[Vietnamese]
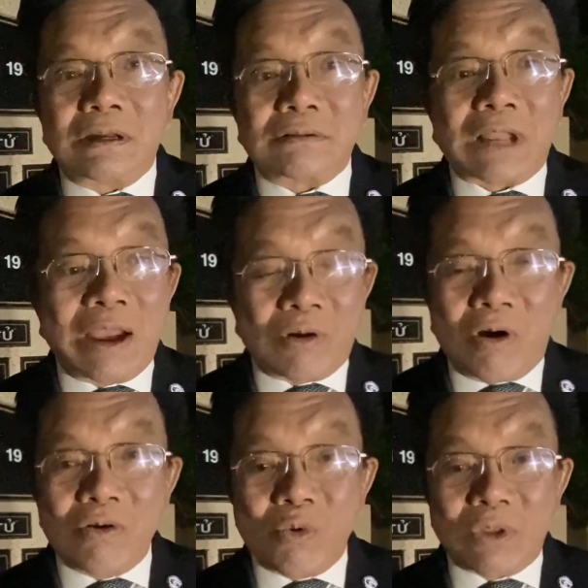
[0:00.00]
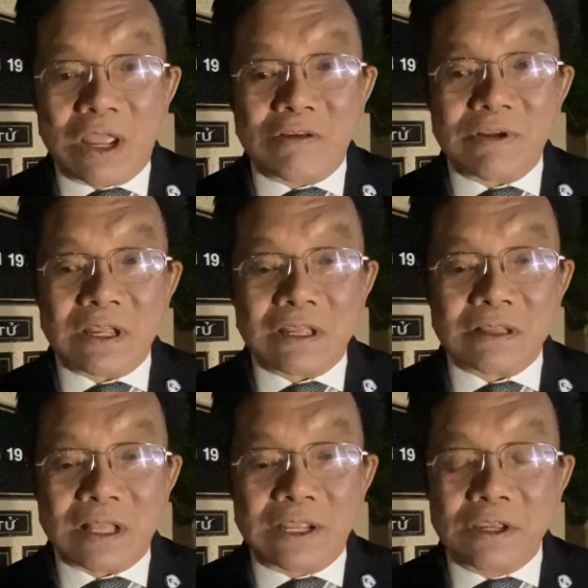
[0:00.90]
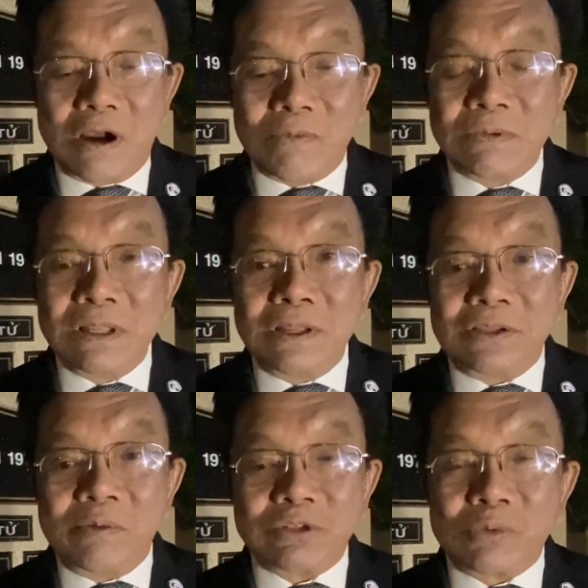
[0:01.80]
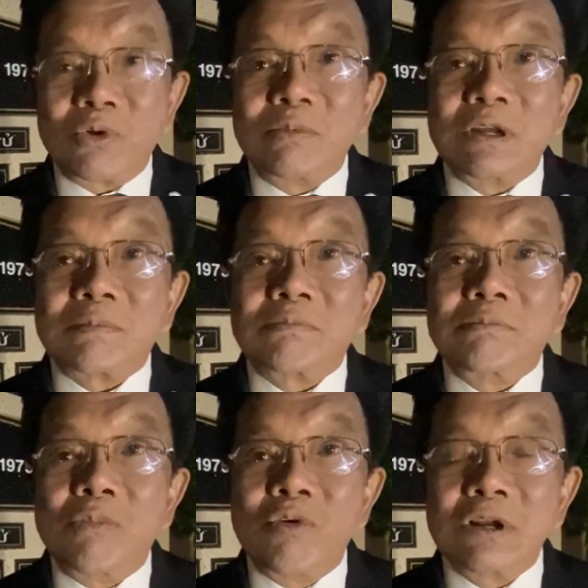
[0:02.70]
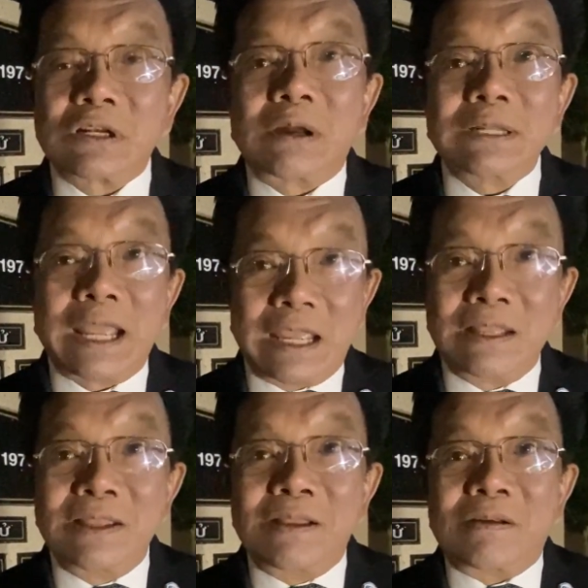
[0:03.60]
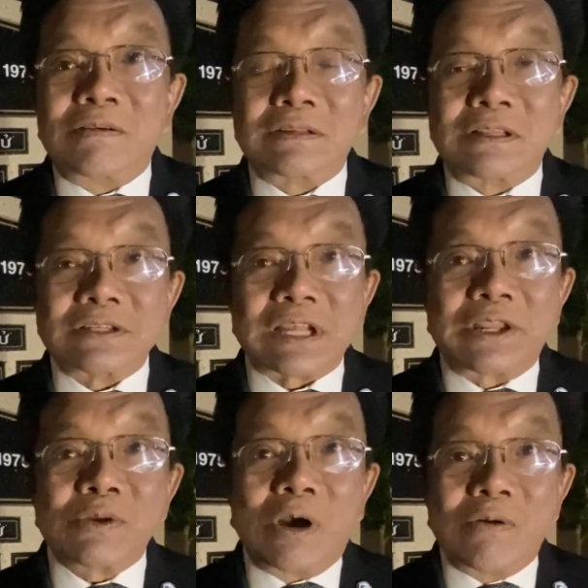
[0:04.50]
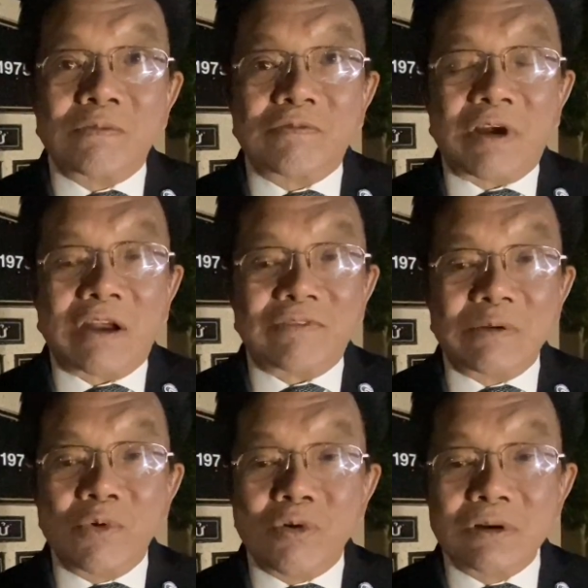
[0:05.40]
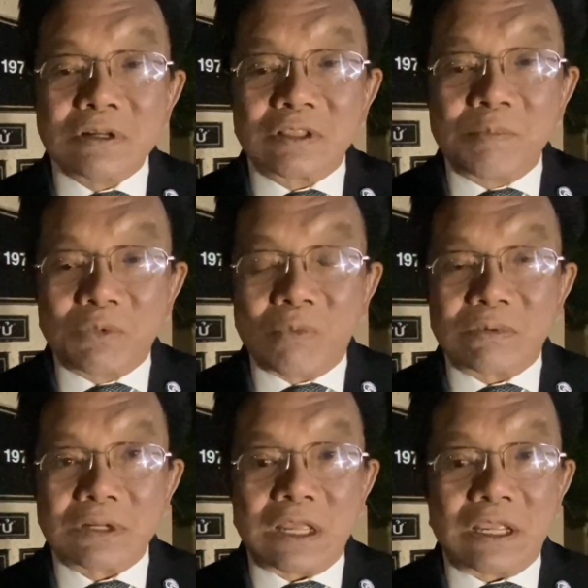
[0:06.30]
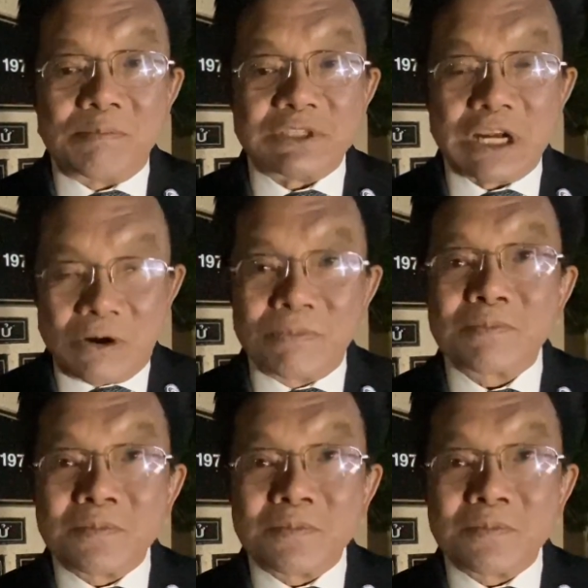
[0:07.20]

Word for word: nào đó cụ thể về cá nhân ông, nhưng mà chúng tôi muốn được lắng nghe lời giải thích của ông và vẫn muốn được tiếp tục để yểm trợ ông.